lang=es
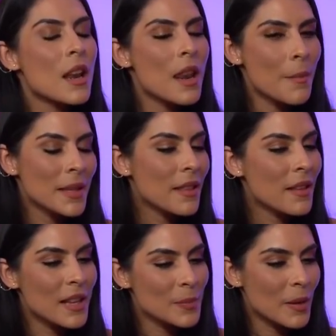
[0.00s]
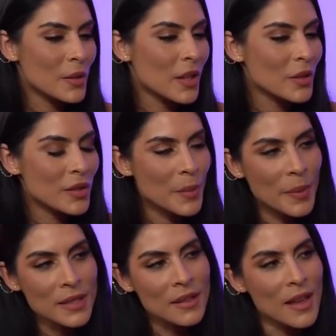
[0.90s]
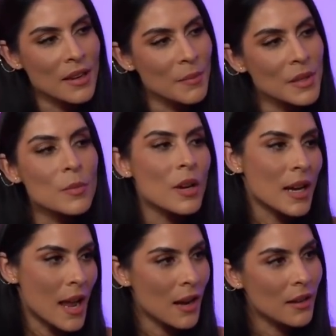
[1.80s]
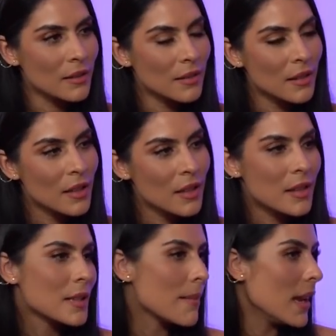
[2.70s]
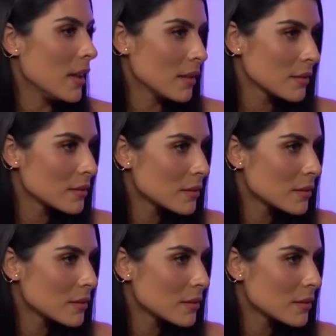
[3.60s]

la mente de las personas no siempre está en el mismo canal y se vale.